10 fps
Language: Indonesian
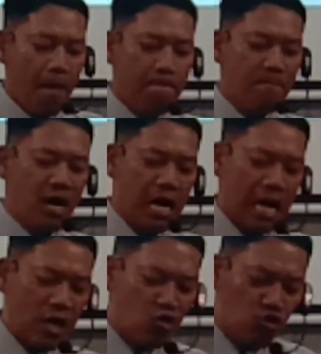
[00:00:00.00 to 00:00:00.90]

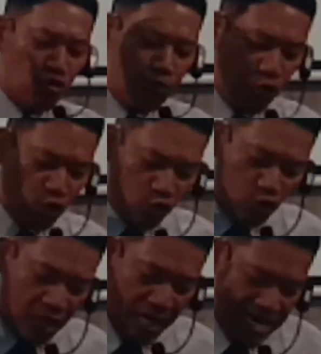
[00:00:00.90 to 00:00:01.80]

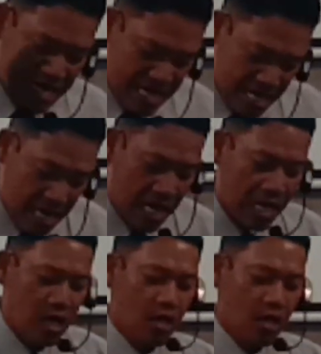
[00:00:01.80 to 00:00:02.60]
menguburkannya.